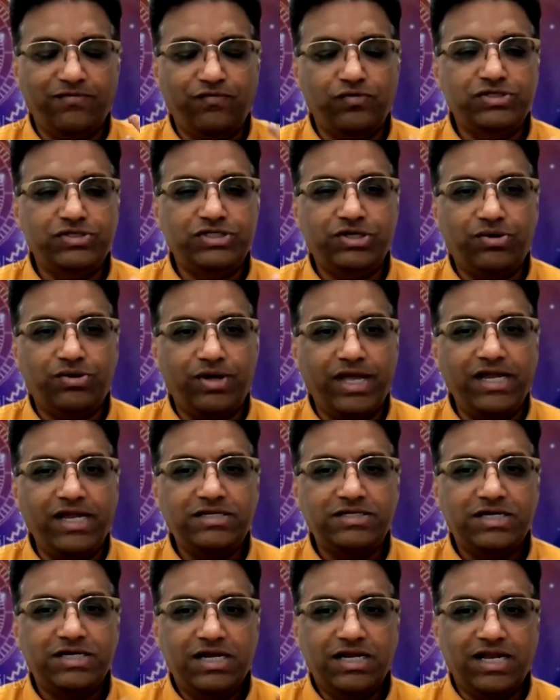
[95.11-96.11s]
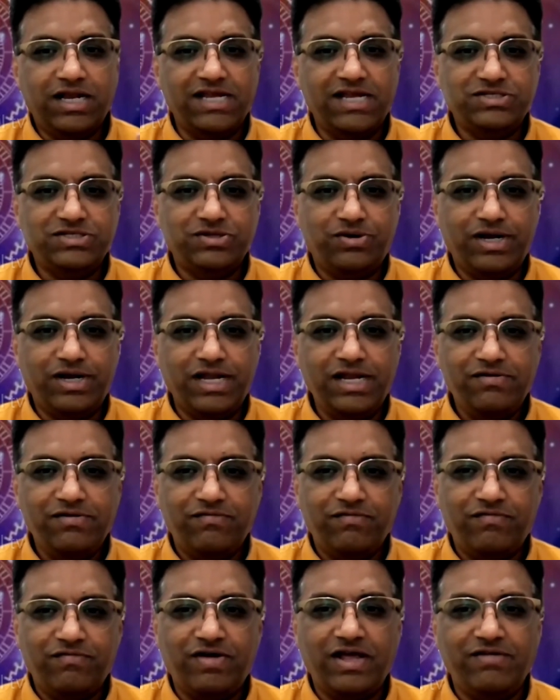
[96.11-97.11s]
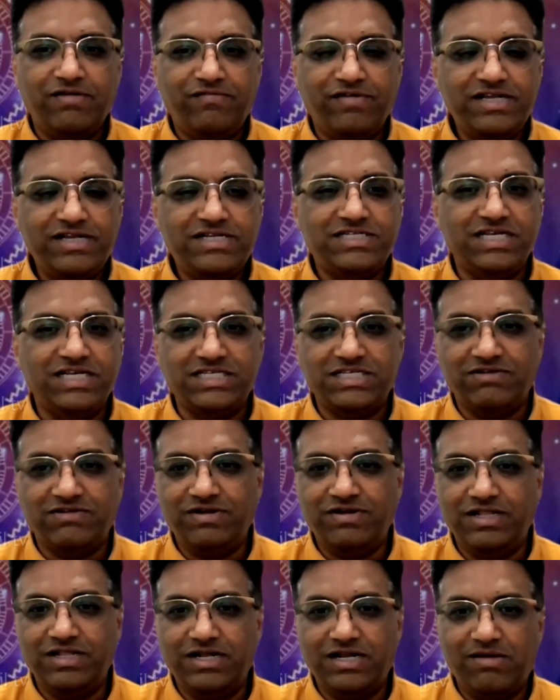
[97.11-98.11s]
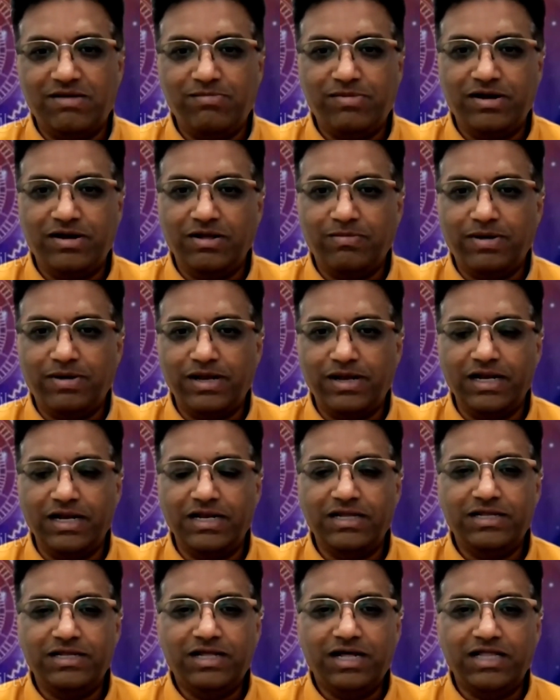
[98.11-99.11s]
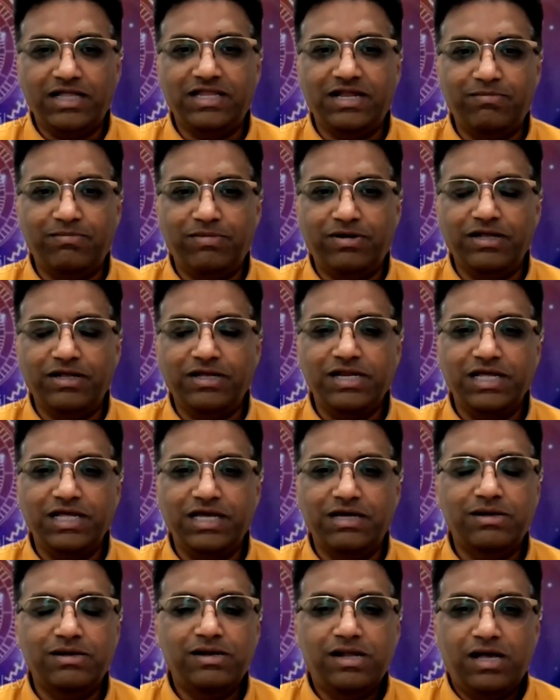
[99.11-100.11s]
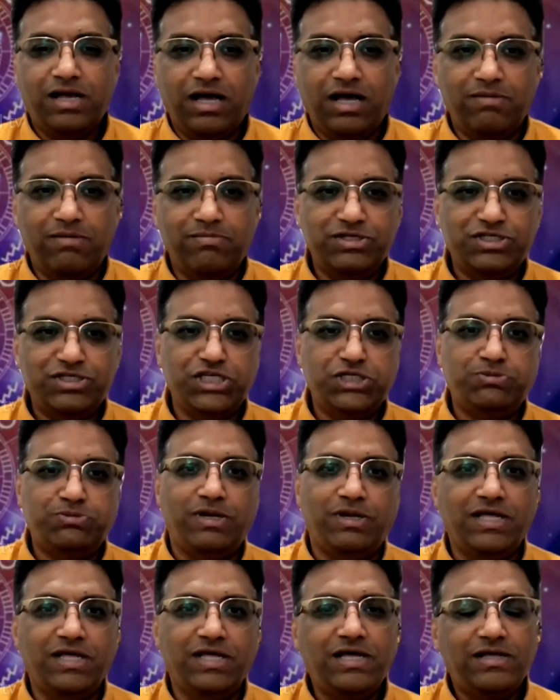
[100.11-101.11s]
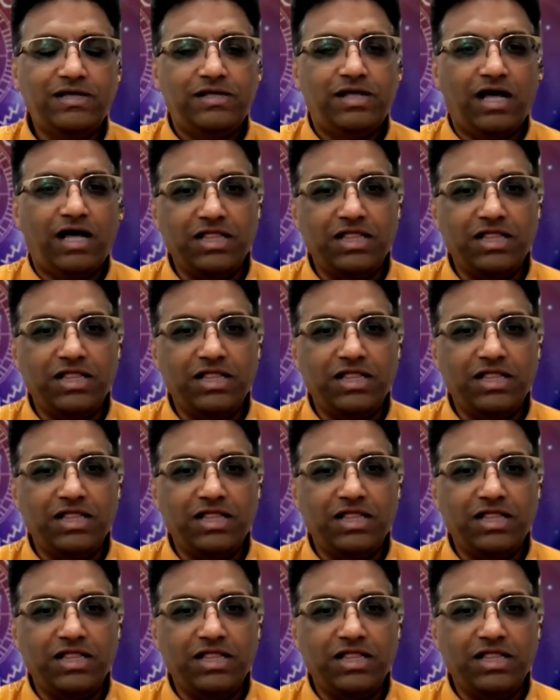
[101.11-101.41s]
ஃபோர் ஜீரோ எயிட் நைன் ஜீரோ நைன் ஃபைவ் எயிட் சிக்ஸ் செவன் இந்த நம்பர் இருக்குதுங்க அந்த நம்பருக்கு நீங்கள் மெசேஜ் பண்ணுங்க